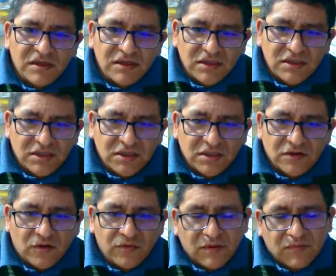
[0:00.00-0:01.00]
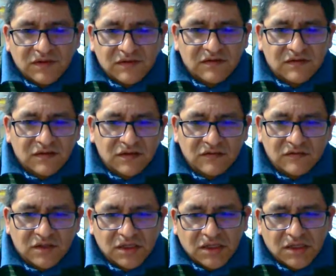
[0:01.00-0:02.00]
y obviamente he
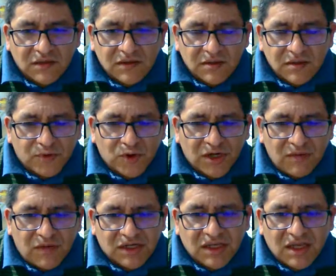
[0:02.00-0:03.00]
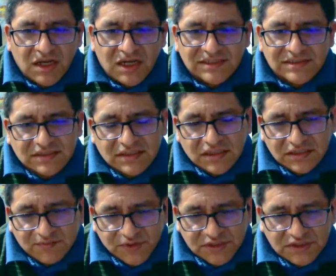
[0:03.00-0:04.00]
tenido que eh, programar las clases en
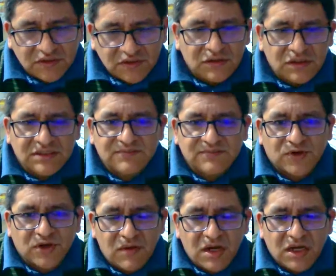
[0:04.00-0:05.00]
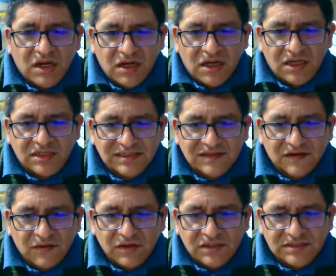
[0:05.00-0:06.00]
exposiciones, programar las clases a
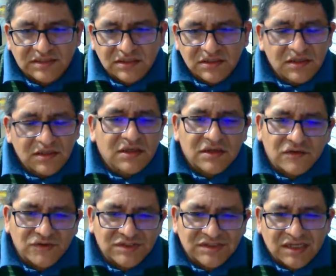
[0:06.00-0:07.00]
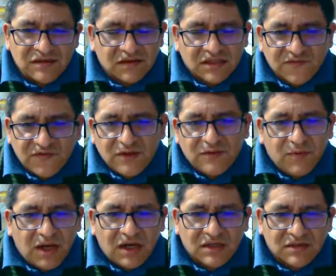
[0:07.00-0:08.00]
través de constantes
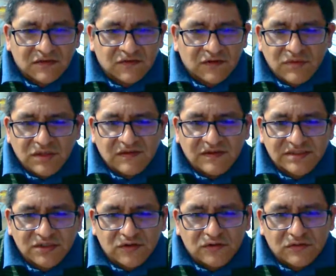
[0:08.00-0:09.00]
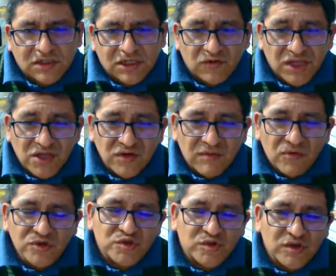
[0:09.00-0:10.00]
feedback, retroalimentación. Creo que ayuda
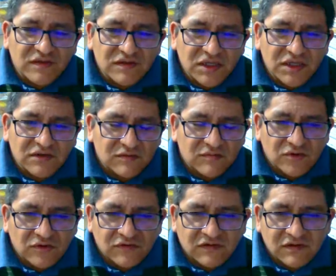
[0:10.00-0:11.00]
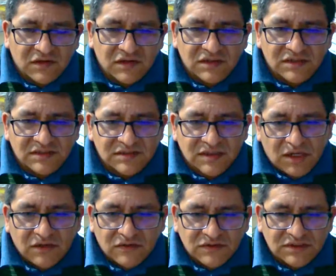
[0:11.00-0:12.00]
mucho el tener, como lo tiene San
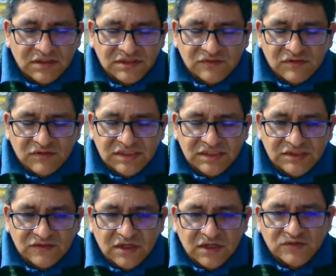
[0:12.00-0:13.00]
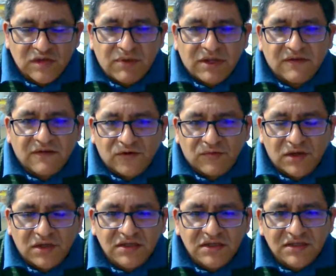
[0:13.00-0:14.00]
Marcos y las universidades nacionales, una
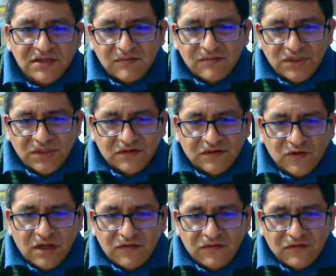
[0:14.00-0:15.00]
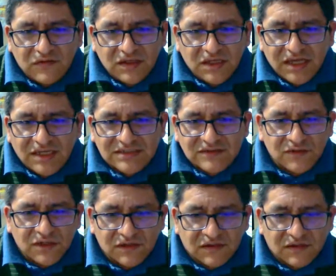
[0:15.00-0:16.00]
plataforma virtual donde ya el
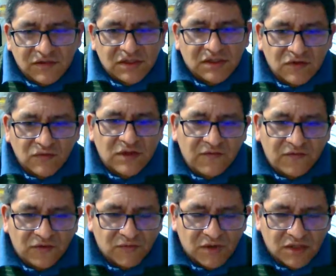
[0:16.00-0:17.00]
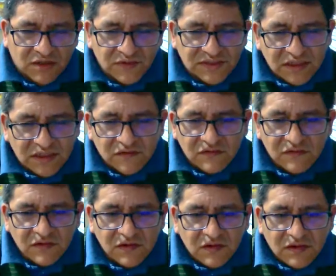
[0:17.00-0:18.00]
estudiante viene de alguna forma revisando.